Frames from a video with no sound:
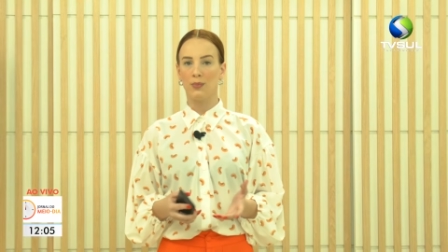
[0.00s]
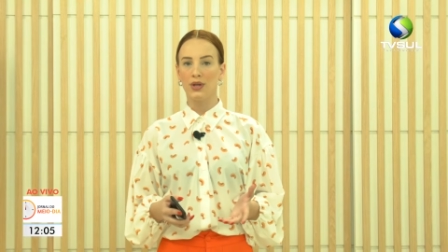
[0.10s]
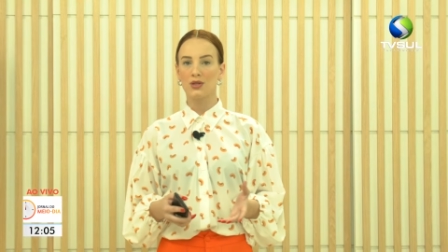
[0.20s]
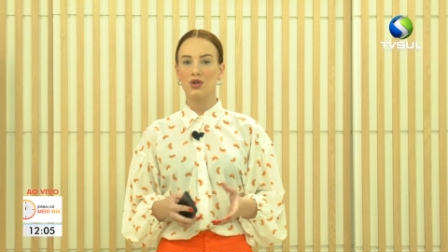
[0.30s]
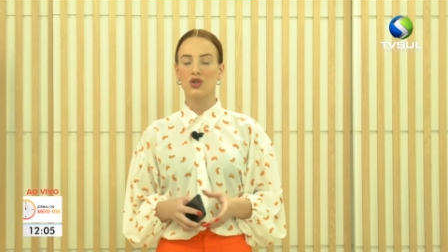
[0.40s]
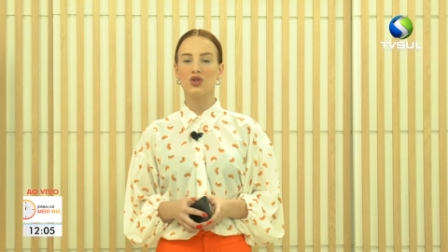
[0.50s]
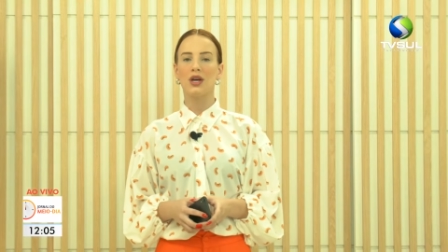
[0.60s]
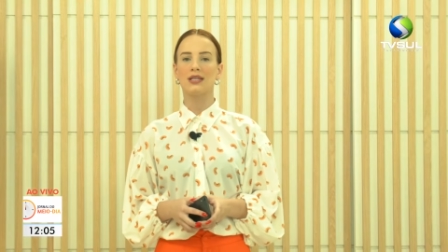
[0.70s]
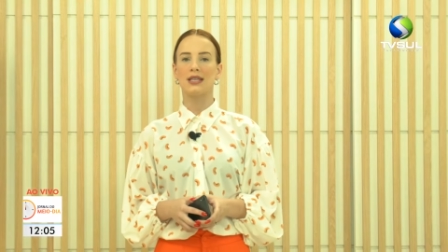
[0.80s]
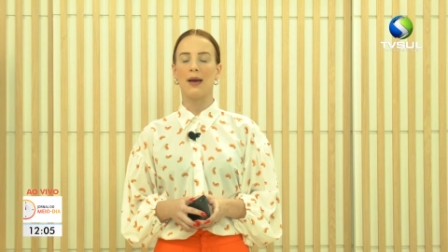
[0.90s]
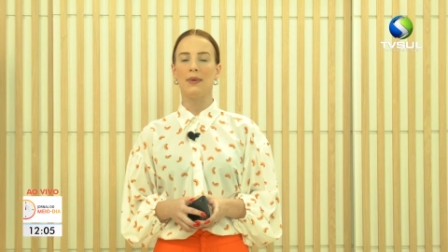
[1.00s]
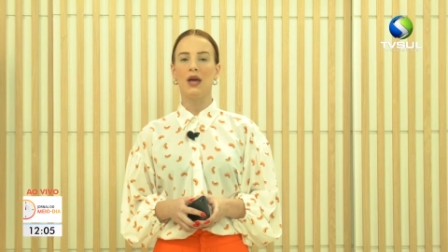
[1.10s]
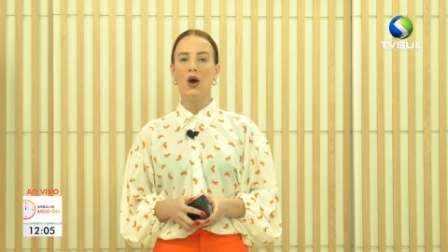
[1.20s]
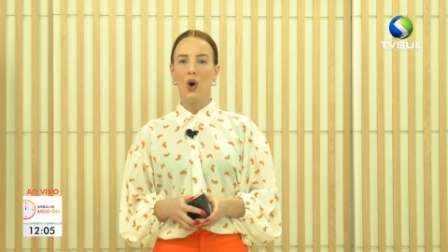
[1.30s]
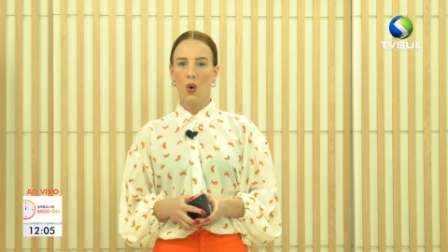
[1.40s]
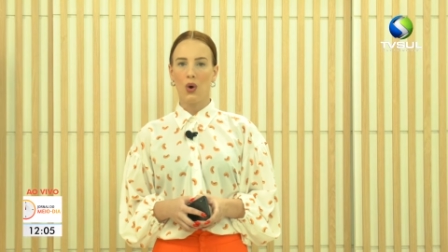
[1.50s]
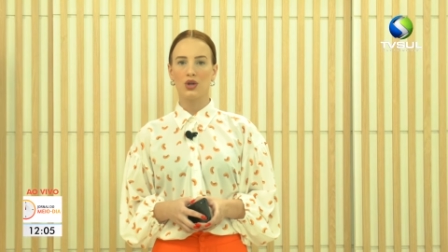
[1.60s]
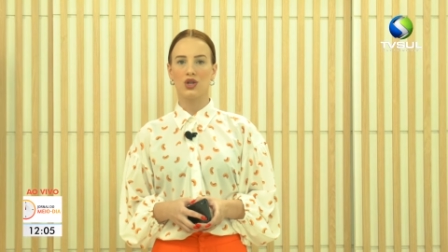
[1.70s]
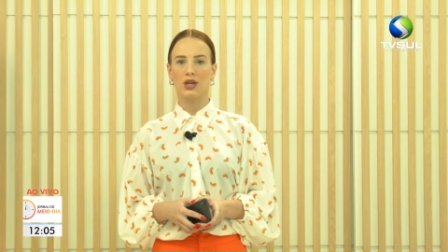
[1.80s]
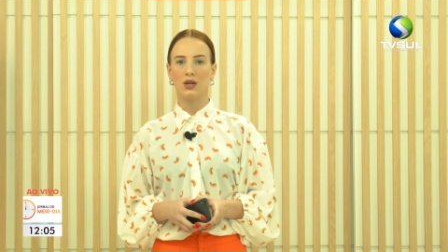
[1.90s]
E por isso a gente recebe
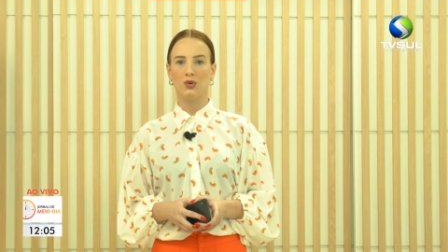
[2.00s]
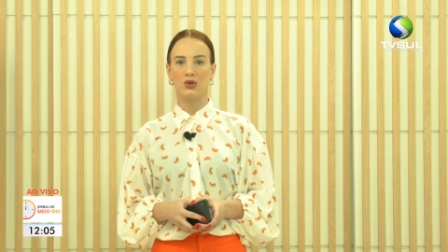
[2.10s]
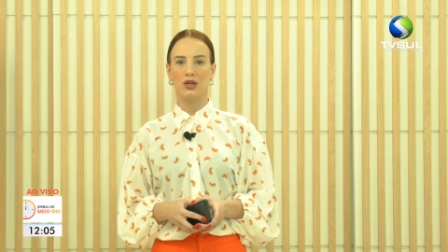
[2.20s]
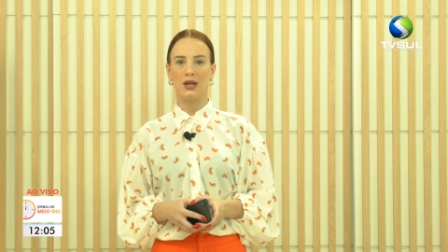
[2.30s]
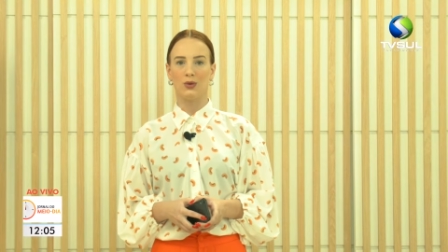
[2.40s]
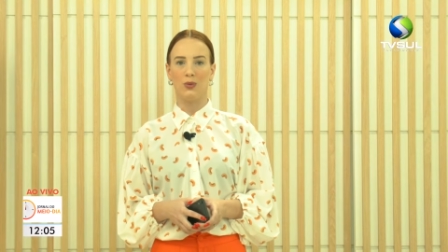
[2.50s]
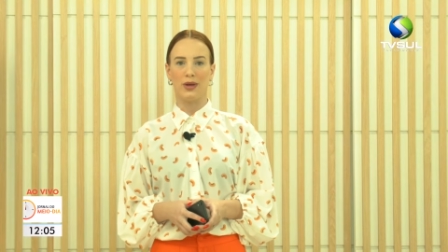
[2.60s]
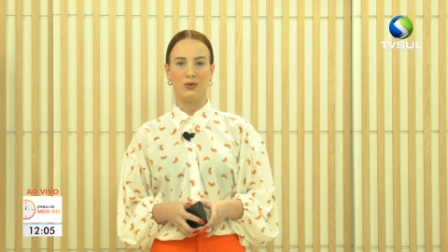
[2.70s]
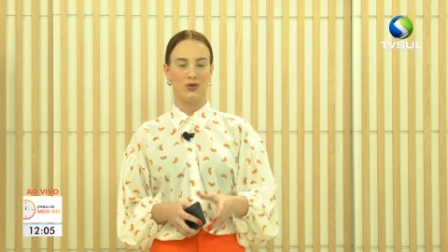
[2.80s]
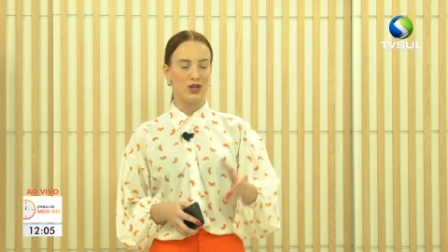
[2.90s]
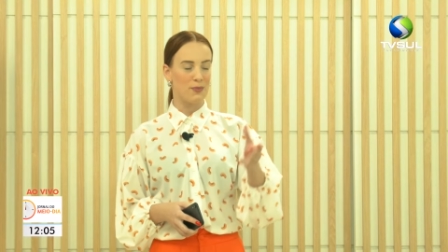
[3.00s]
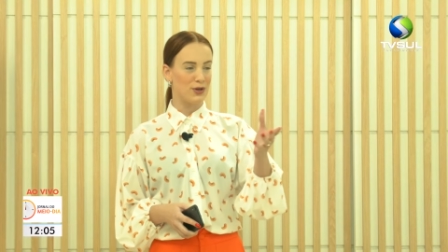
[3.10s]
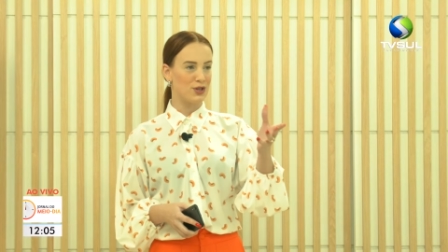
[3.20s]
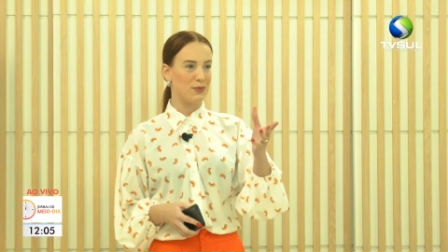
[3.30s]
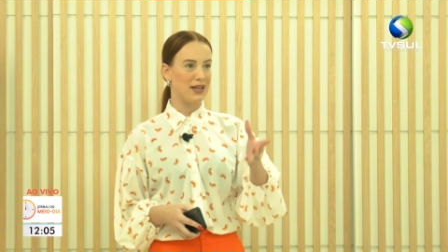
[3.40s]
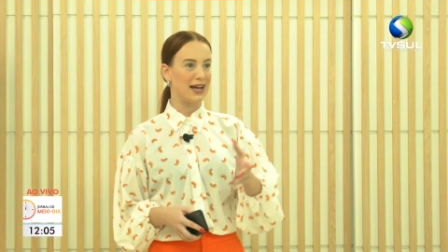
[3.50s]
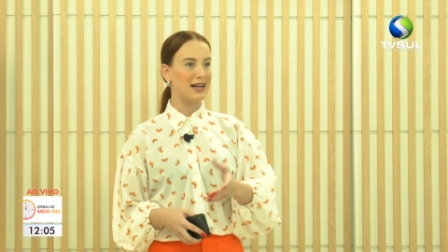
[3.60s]
hoje aqui no Jornal do Meio-Dia, pode abrir